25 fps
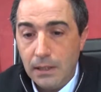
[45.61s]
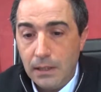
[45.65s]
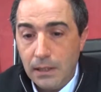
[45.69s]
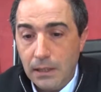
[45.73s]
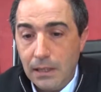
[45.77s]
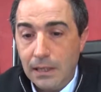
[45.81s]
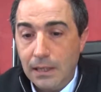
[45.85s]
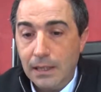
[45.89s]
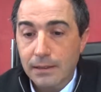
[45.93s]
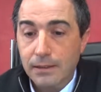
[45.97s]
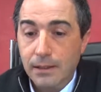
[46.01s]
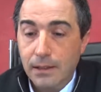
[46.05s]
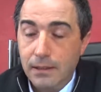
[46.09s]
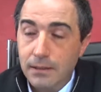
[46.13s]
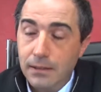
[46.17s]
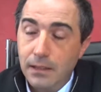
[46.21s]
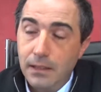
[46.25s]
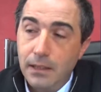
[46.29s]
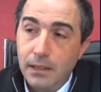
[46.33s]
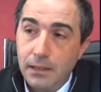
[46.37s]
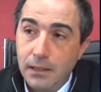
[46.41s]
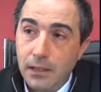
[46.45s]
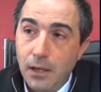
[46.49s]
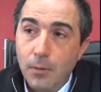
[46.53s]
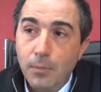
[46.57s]
Y la
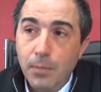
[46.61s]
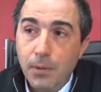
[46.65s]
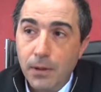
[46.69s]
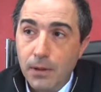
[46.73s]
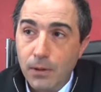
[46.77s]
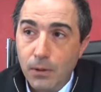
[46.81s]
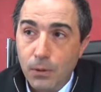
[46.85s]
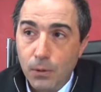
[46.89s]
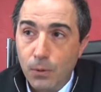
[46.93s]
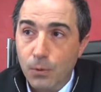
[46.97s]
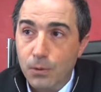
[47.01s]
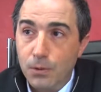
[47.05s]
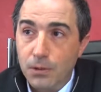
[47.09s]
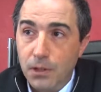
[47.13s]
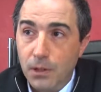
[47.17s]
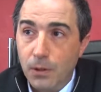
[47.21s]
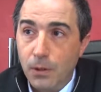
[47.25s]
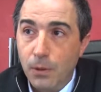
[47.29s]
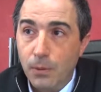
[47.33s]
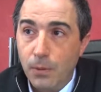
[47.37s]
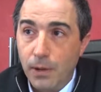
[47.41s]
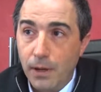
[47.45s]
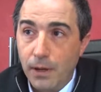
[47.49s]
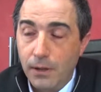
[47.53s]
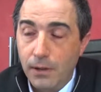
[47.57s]
tercera etapa incluye
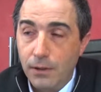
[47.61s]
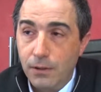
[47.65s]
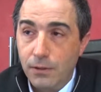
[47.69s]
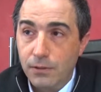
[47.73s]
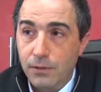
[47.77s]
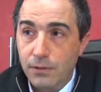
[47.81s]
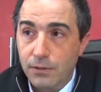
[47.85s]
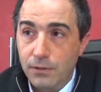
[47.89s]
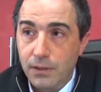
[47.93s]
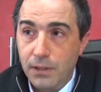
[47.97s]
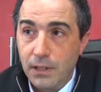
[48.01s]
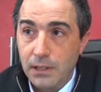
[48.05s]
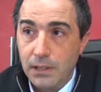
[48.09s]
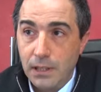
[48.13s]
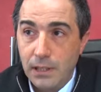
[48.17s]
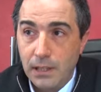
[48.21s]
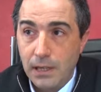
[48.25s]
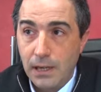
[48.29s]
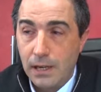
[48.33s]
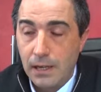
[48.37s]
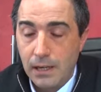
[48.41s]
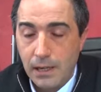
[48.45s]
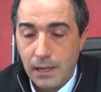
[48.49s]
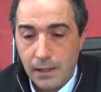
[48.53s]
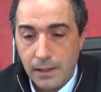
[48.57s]
los barrios Siete
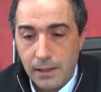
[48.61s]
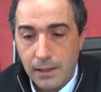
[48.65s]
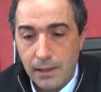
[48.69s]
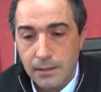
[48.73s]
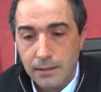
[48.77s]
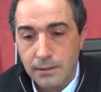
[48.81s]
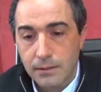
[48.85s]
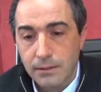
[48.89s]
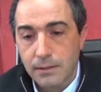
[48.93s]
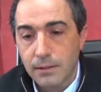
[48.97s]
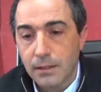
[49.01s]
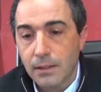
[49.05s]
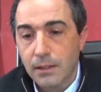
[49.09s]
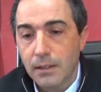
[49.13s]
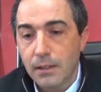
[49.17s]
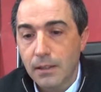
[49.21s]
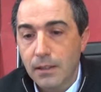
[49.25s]
Cascadas,